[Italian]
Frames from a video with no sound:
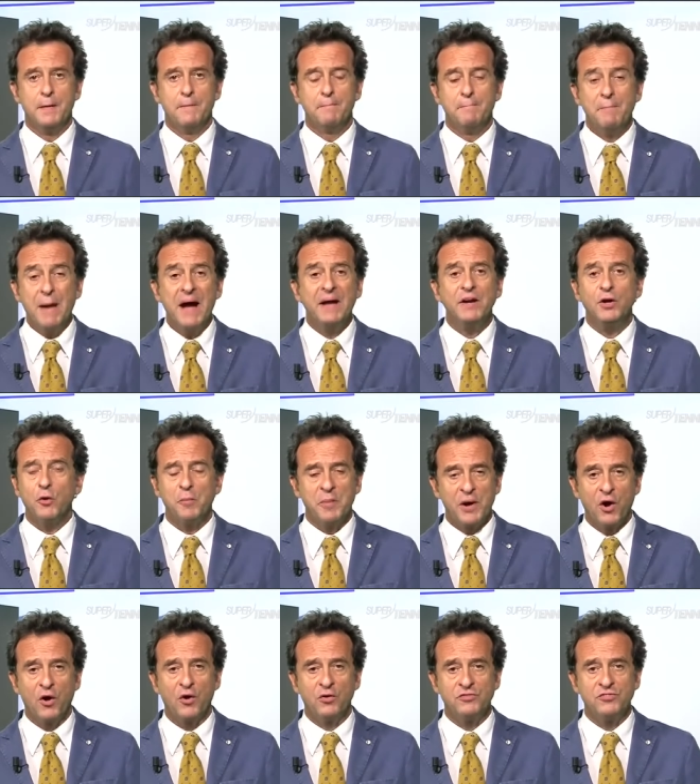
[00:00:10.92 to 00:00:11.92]
Mai
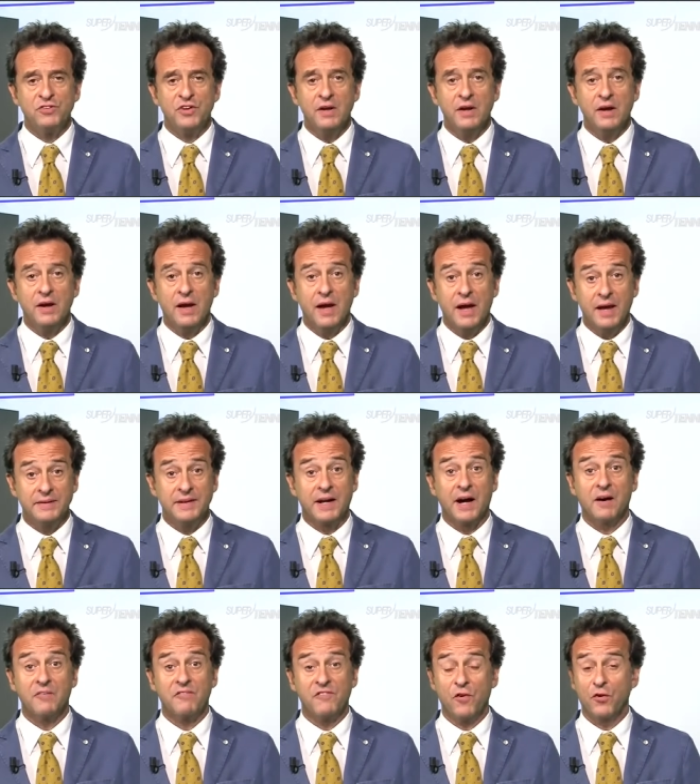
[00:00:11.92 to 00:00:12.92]
come oggi
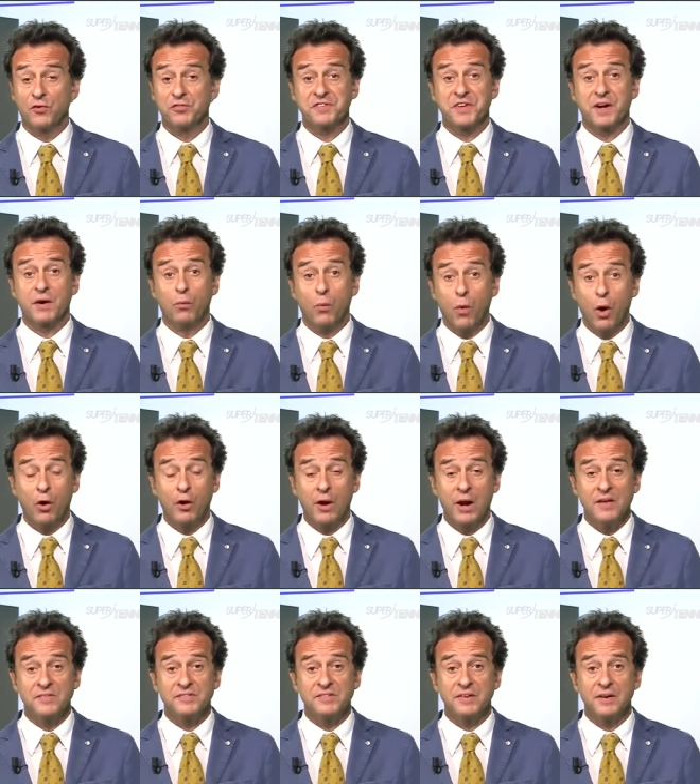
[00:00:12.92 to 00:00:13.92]
Edgar Foster
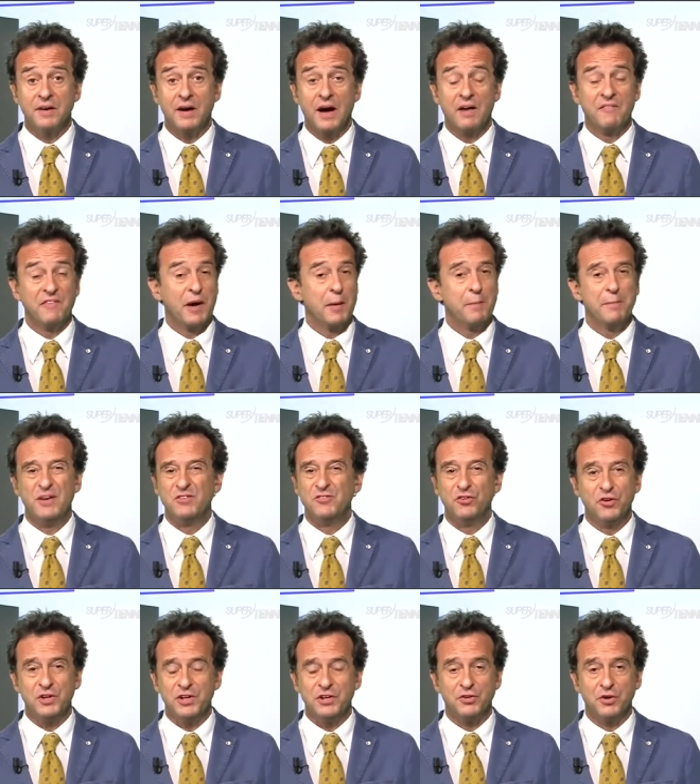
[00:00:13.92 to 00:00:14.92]
Wallace avrebbe
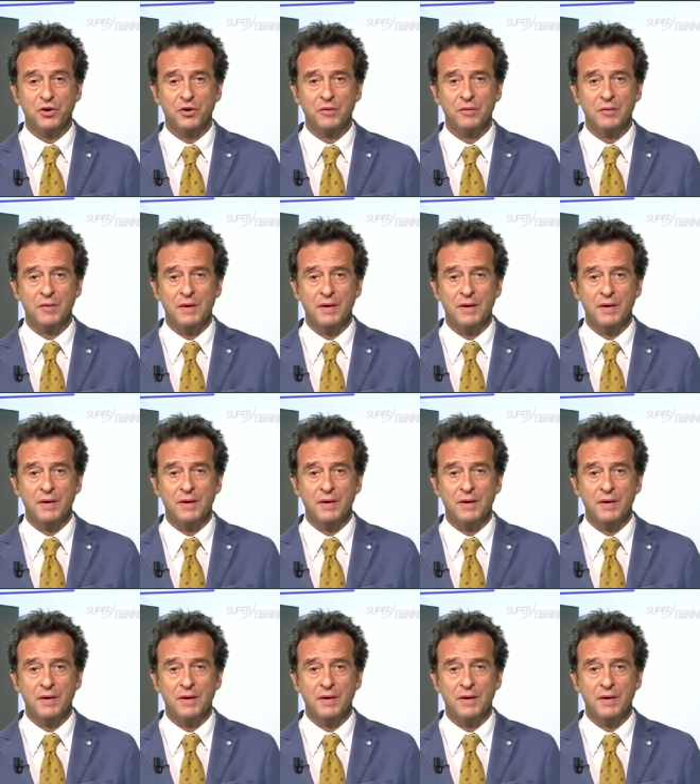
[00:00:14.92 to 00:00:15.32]
gioito.